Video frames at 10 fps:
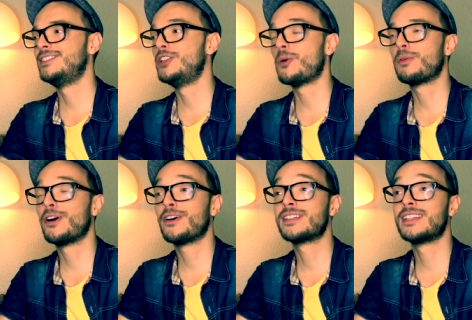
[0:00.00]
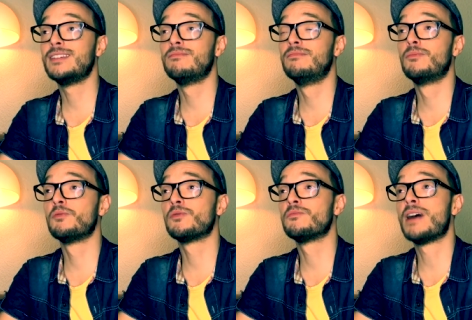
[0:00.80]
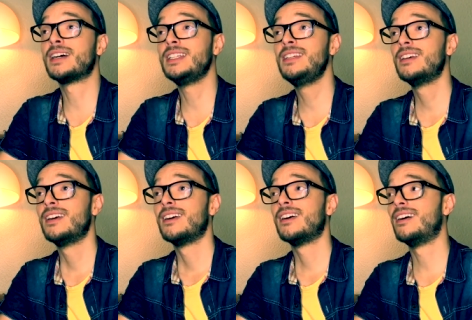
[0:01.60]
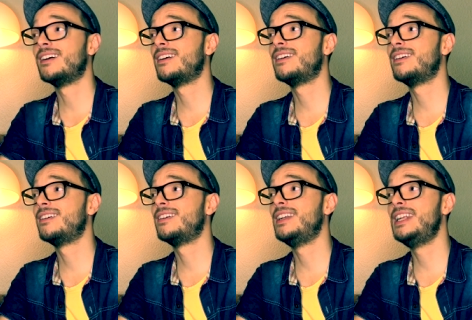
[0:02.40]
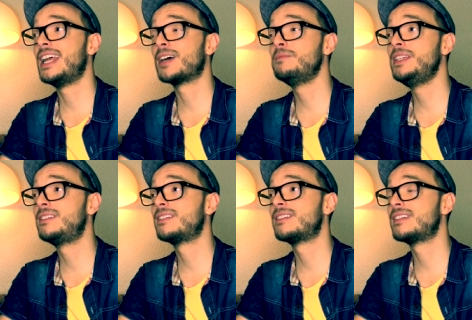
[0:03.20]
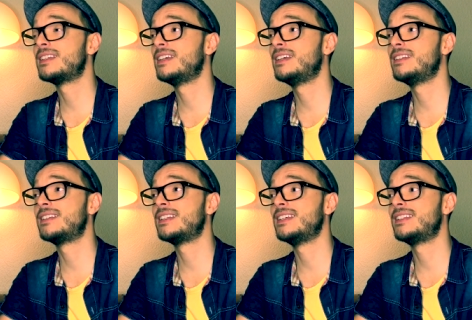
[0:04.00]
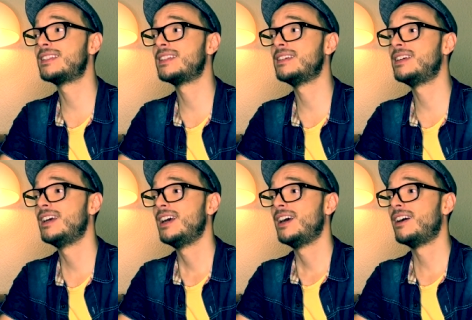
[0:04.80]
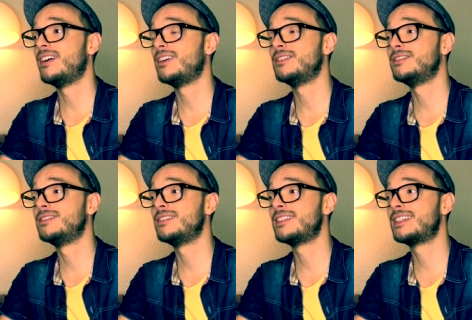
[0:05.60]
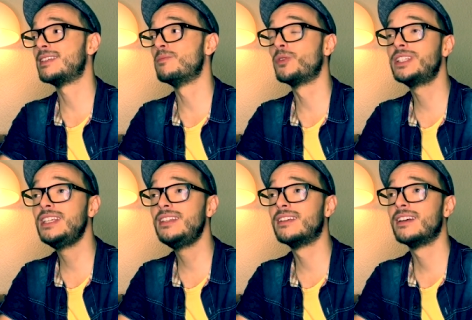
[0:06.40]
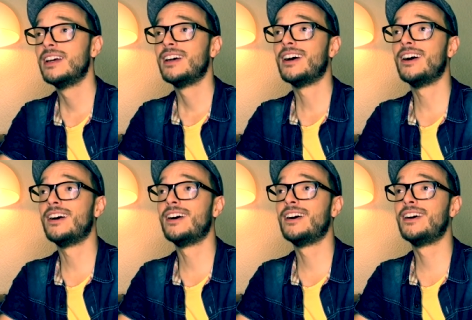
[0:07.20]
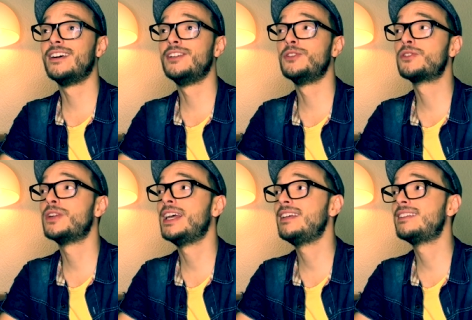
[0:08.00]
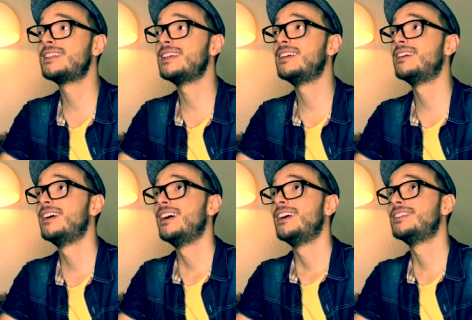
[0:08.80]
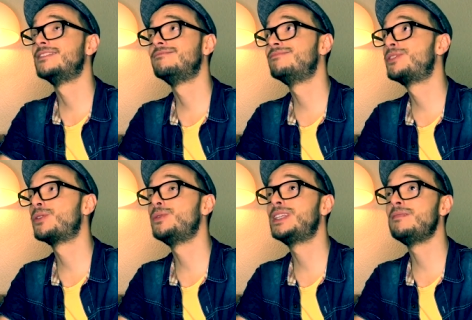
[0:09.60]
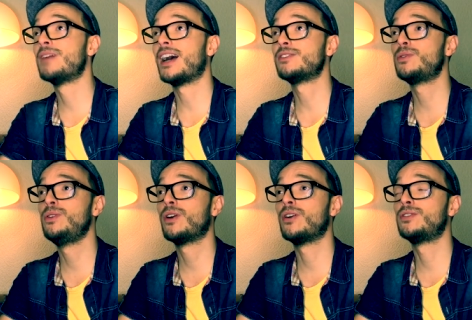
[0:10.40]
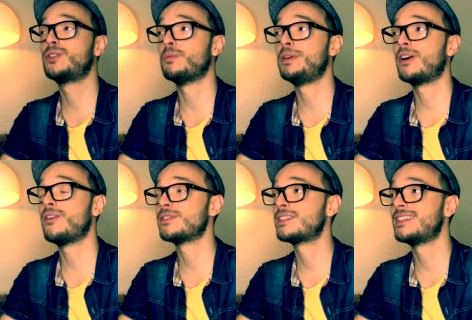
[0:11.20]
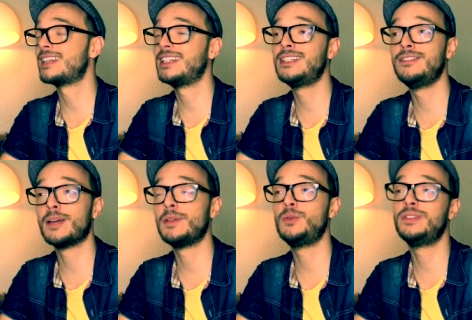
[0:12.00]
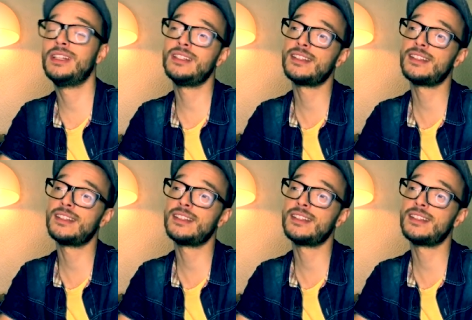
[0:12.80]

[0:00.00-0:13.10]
l'empereur, c'est mon mari, l'ermite, c'est, c'est, mon guide, euh, le soleil, c'est euh, celui qui me rassure. Tempérance, c'est celle qui vient m'écouter.